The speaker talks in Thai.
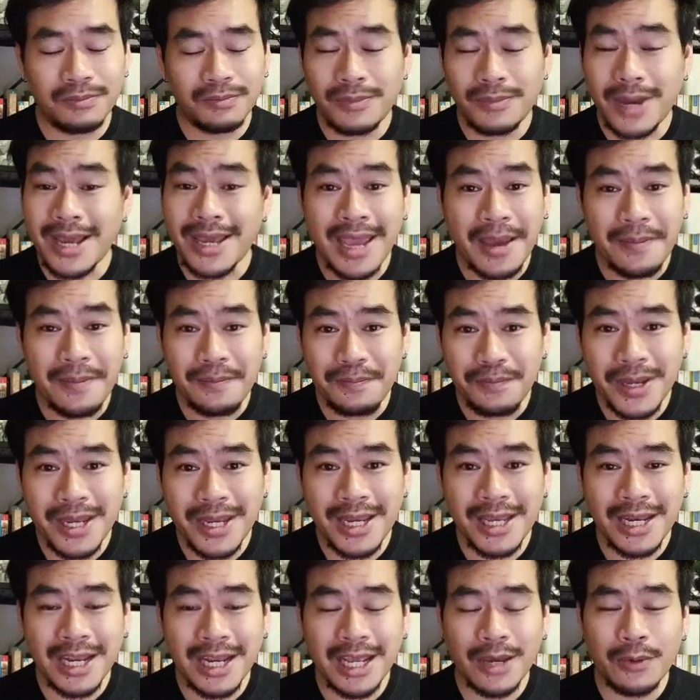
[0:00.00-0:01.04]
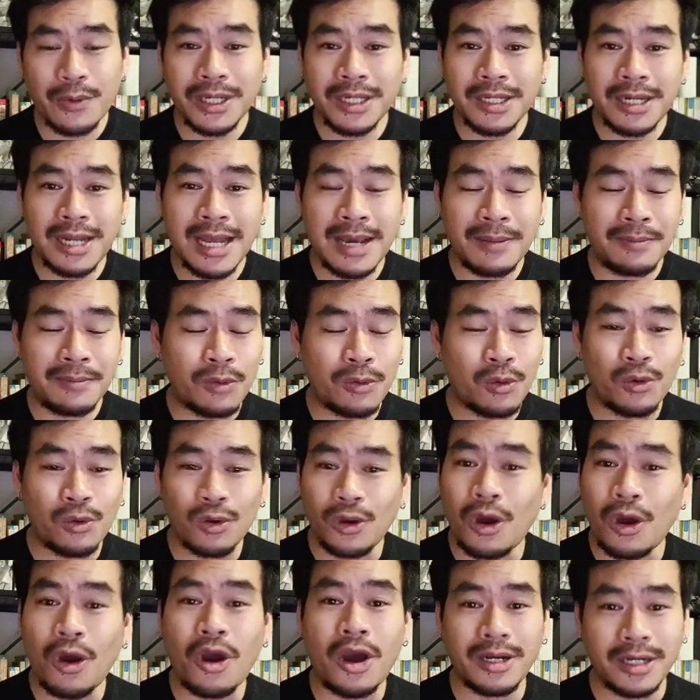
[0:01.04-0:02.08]
ไม่แฮปปี้ในวัฒนธรรมอง
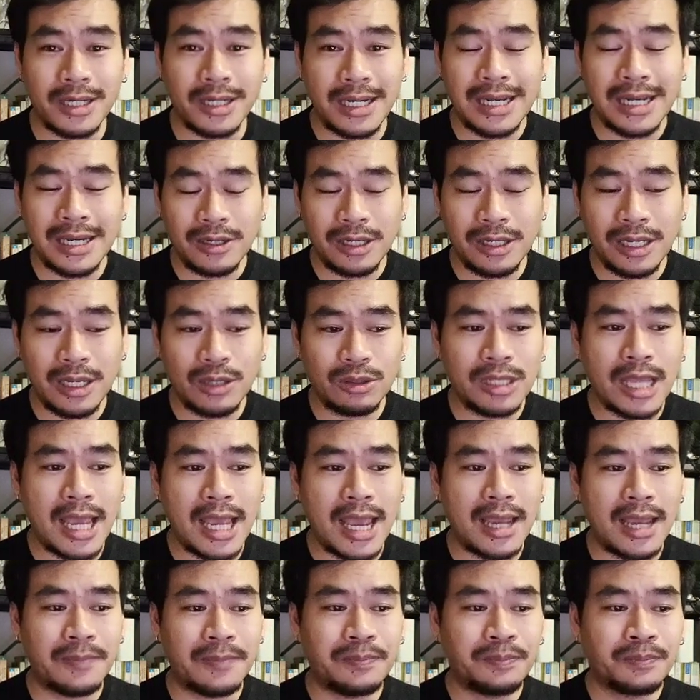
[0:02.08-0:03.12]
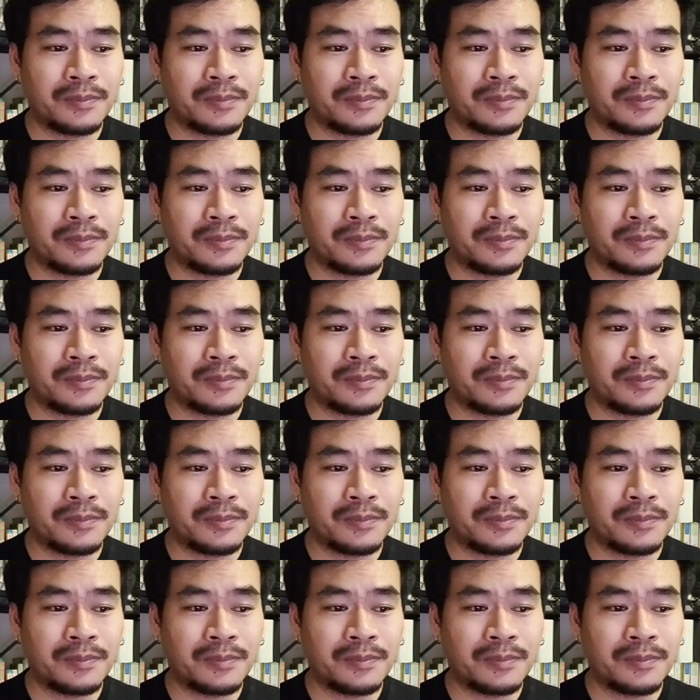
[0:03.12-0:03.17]
ค์กร หรืออะไรก็แล้วแต่